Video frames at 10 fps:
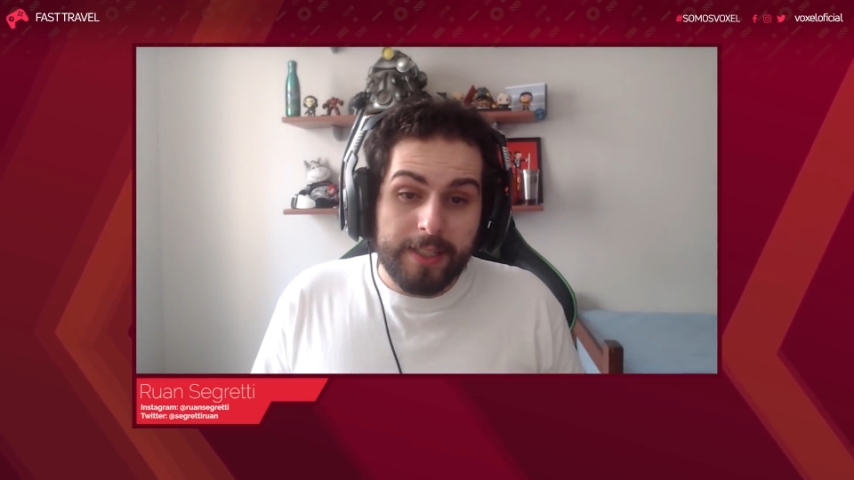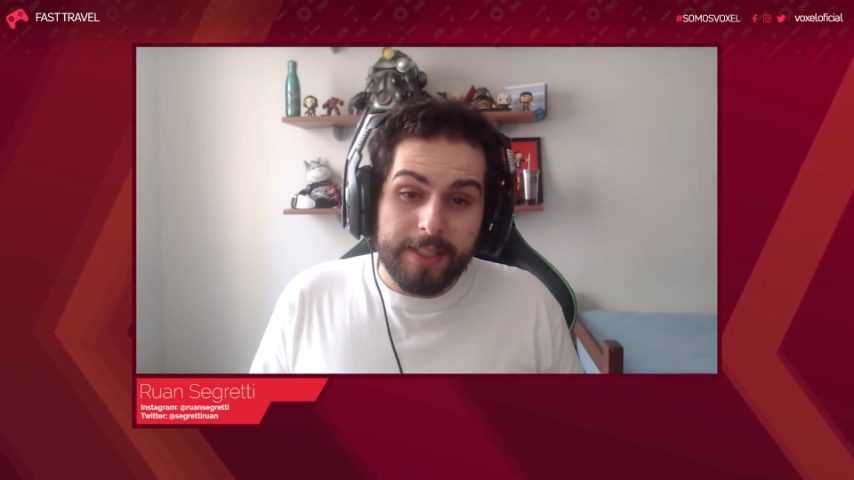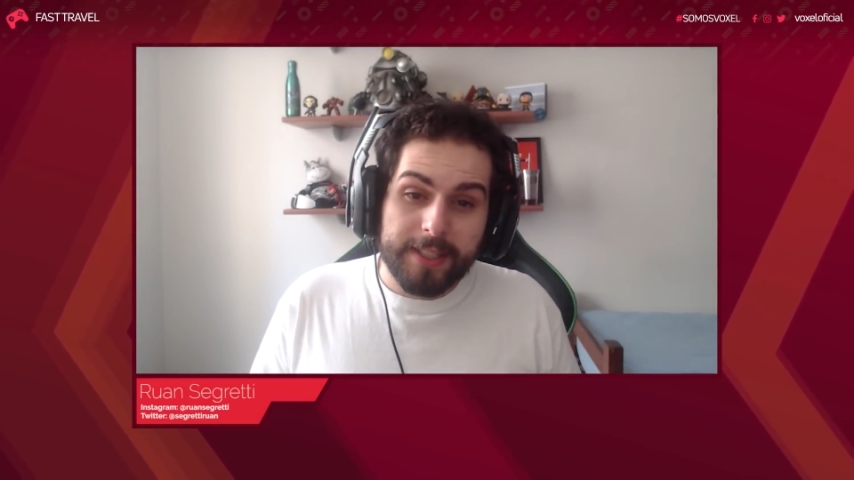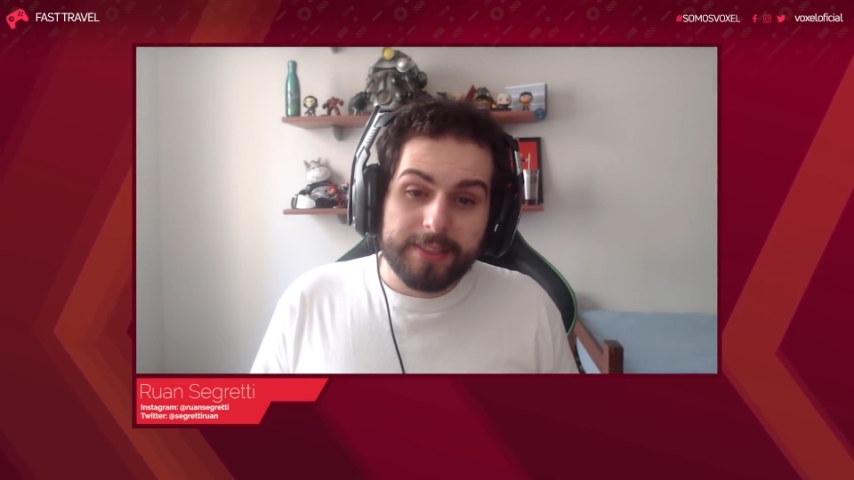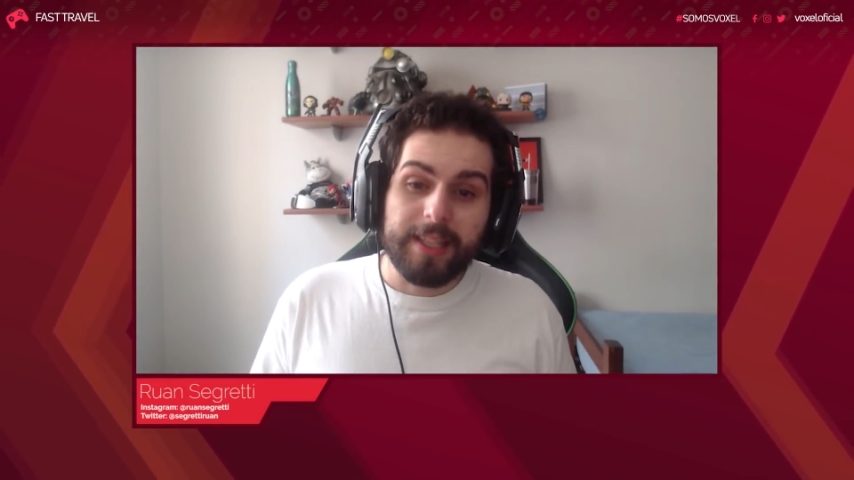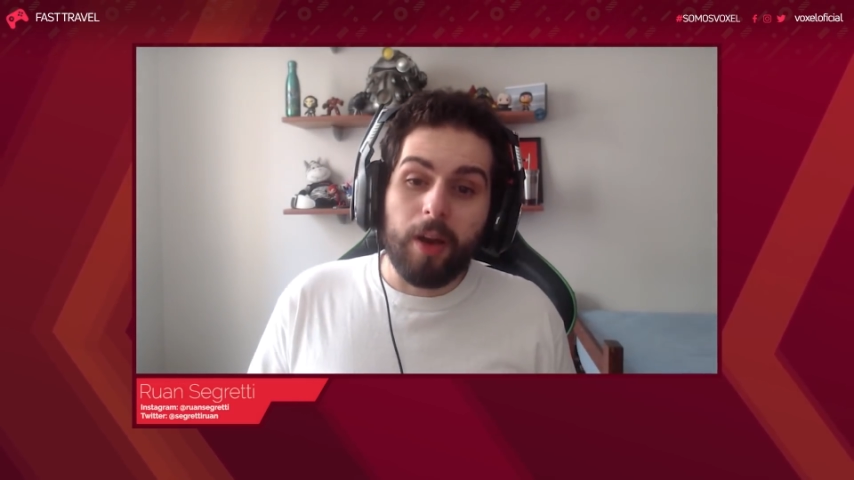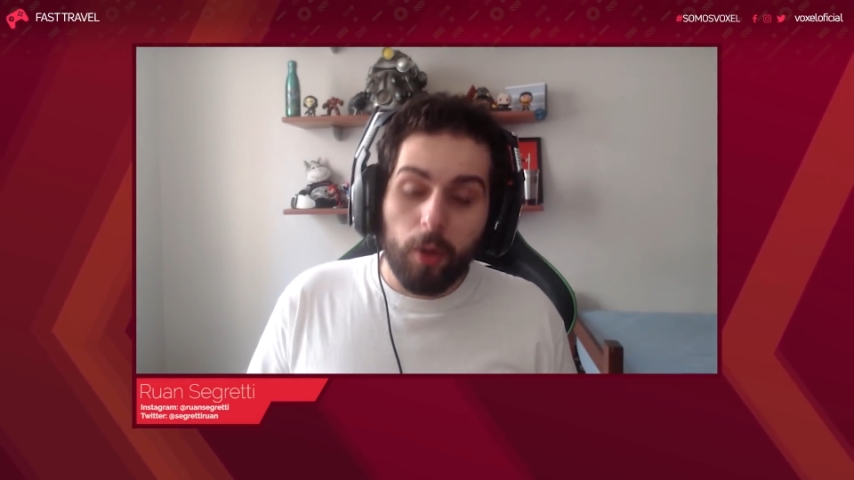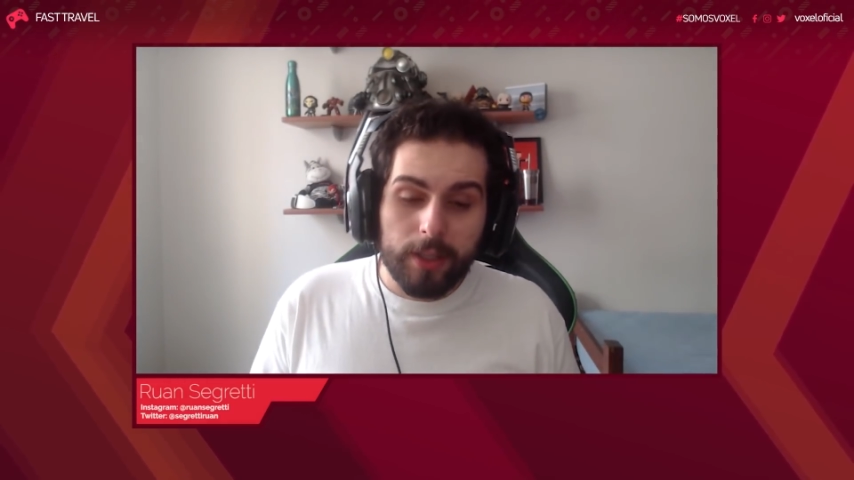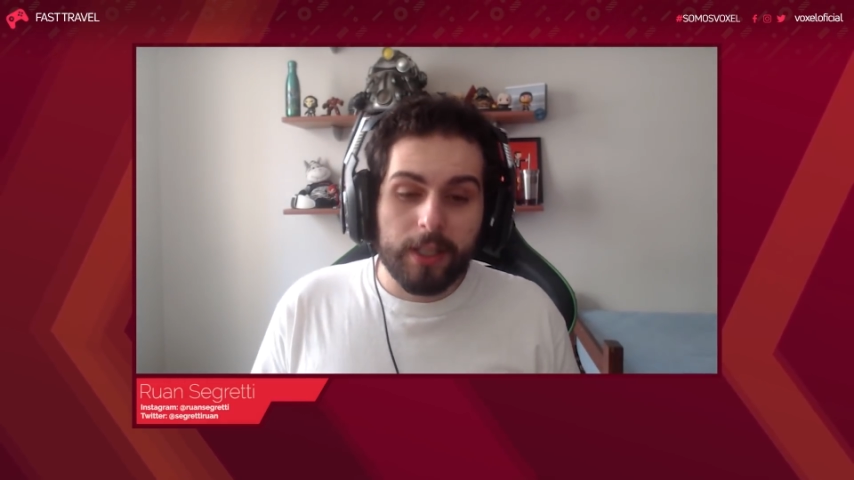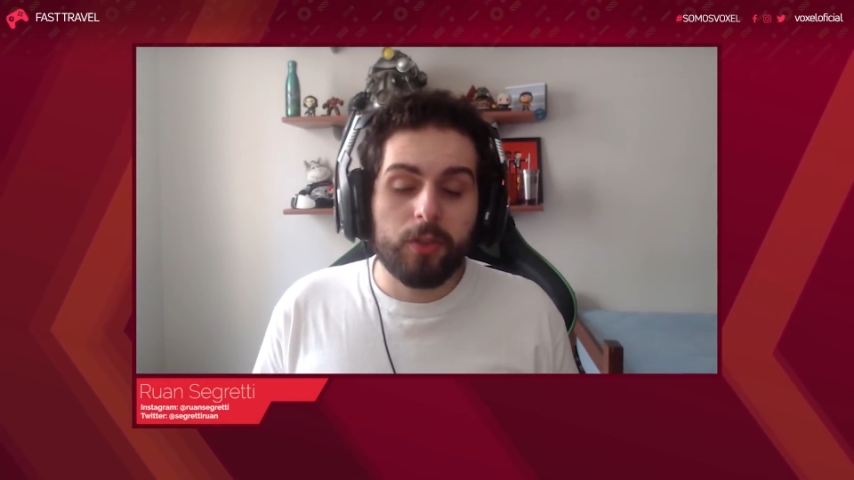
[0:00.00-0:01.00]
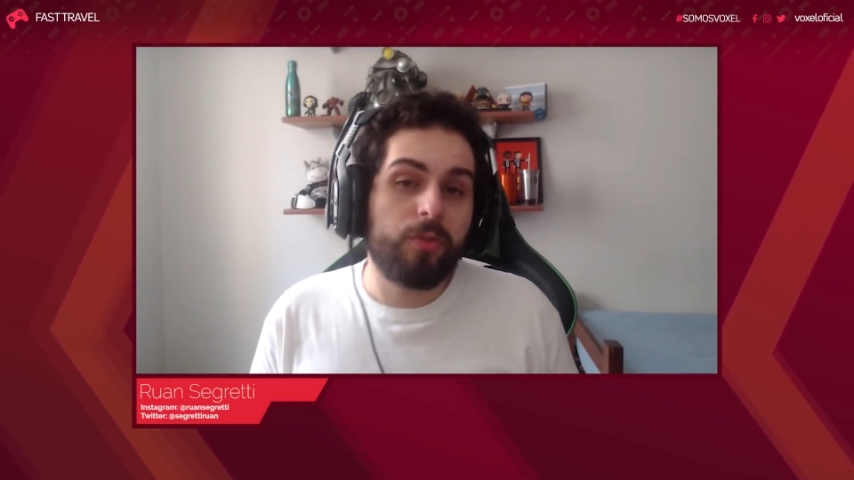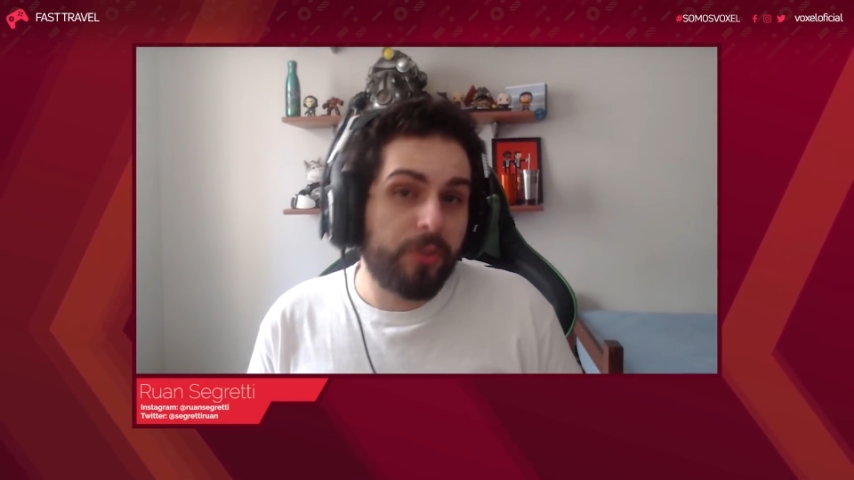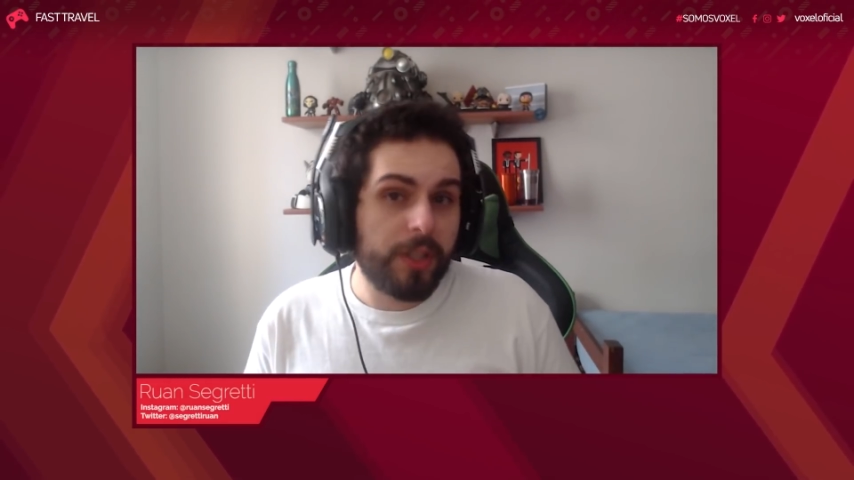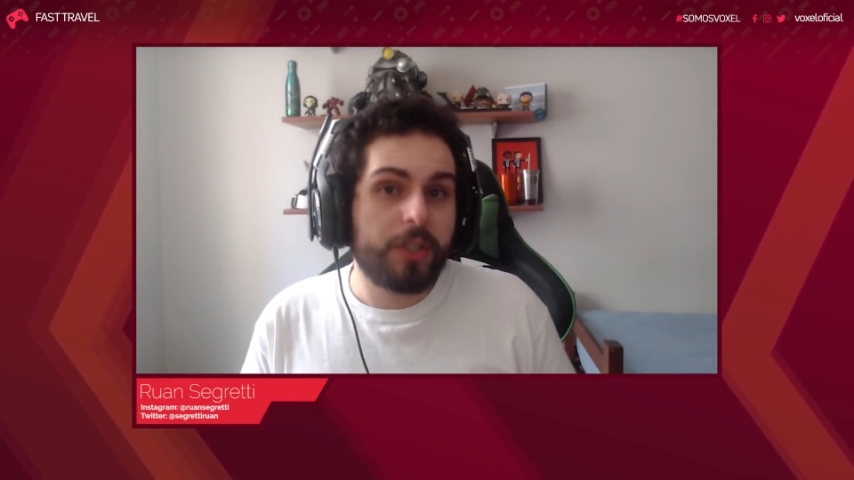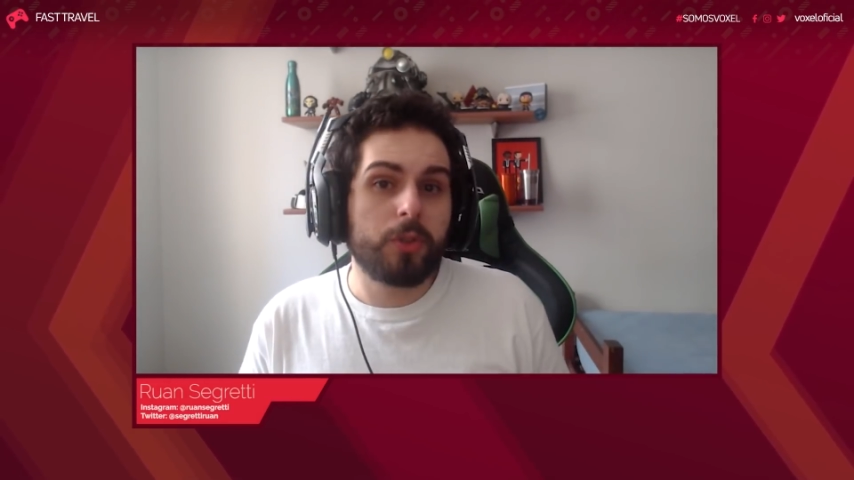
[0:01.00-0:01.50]
e tá rolando
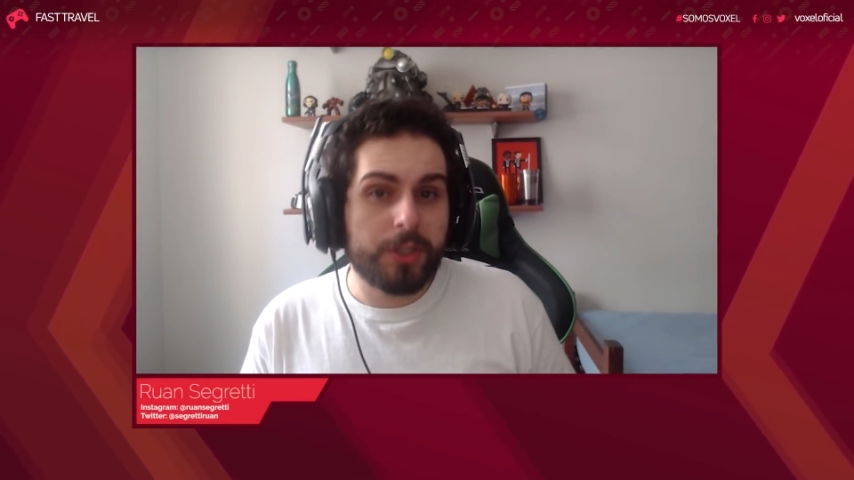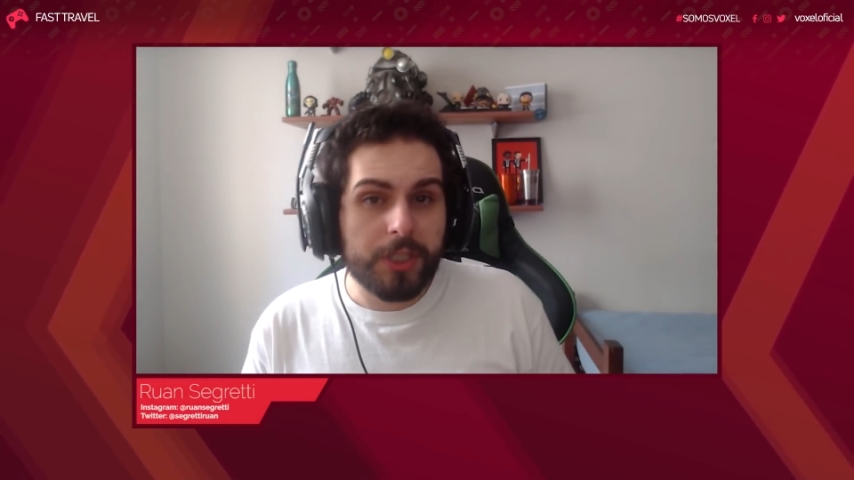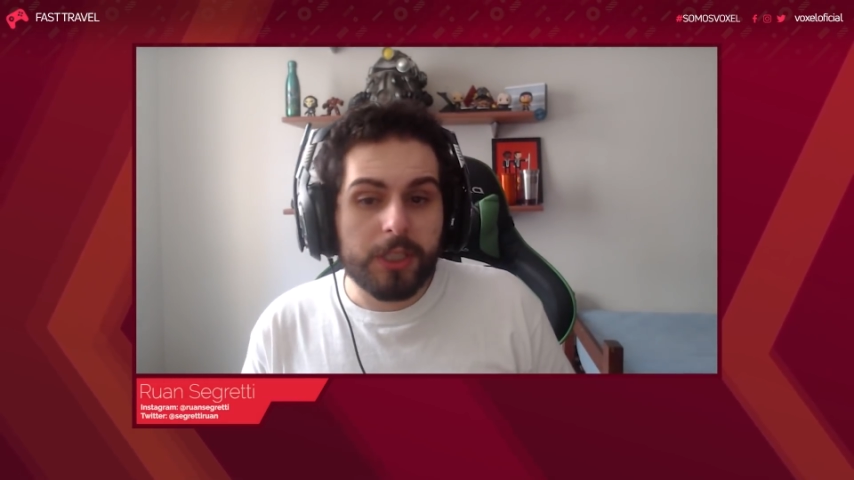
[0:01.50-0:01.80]
vídeos de